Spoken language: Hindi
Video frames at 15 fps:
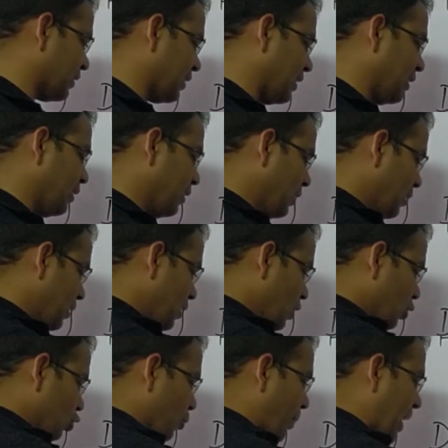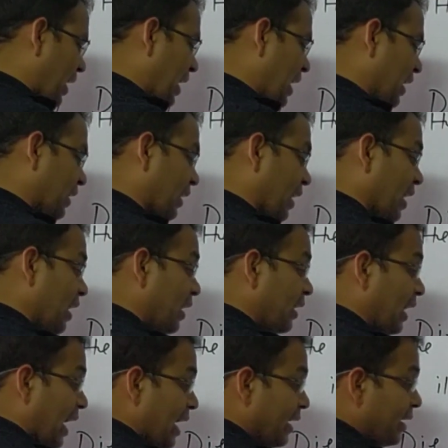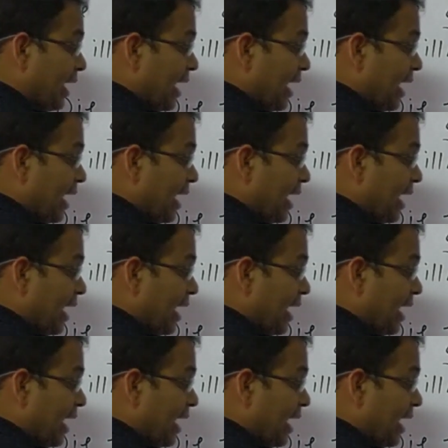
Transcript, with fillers: करते हैं तो पहला है करंट डाई